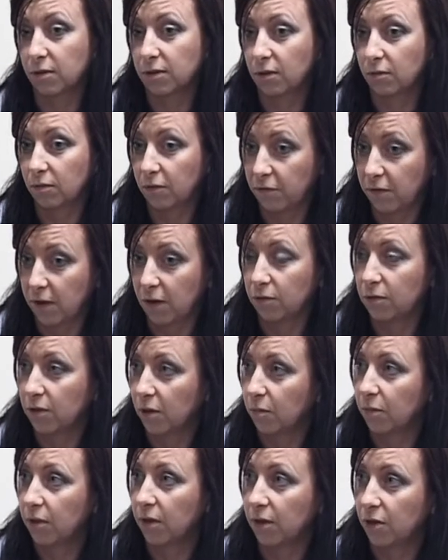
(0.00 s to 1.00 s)
To są dwa
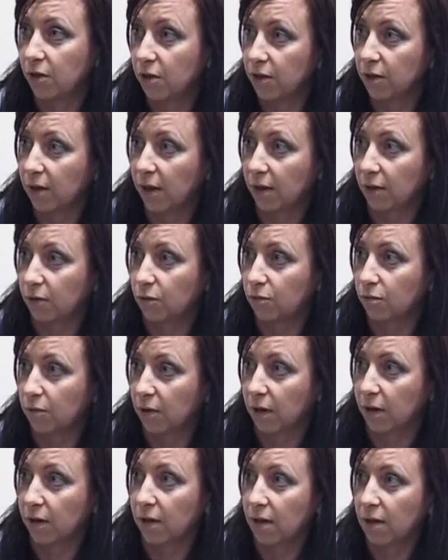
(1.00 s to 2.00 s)
odrębne kina,
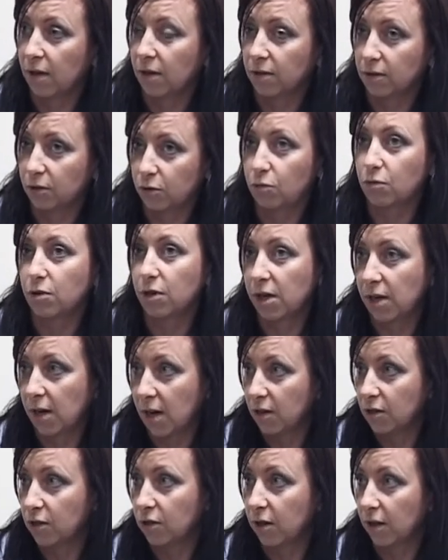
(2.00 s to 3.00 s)
które, z których
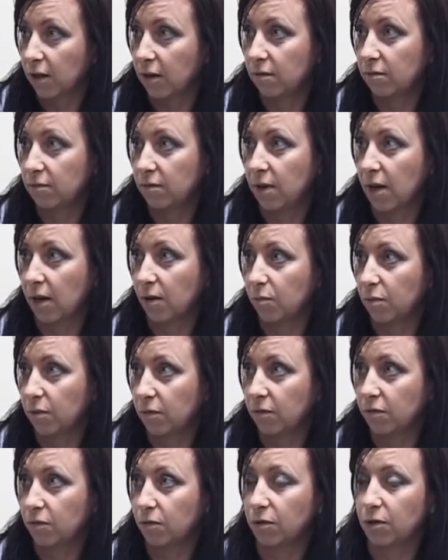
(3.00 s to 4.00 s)
każde
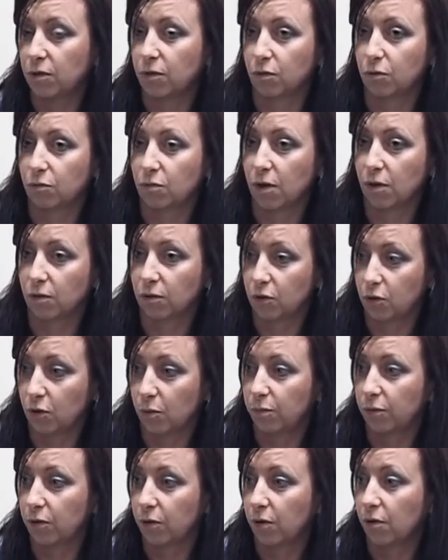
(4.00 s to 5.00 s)
jakby funkcjonuje
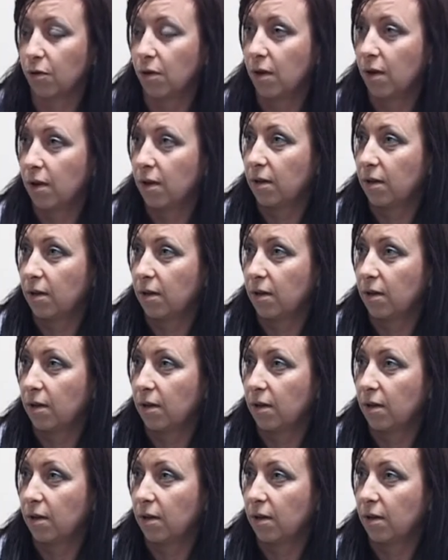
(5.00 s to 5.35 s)
osobno.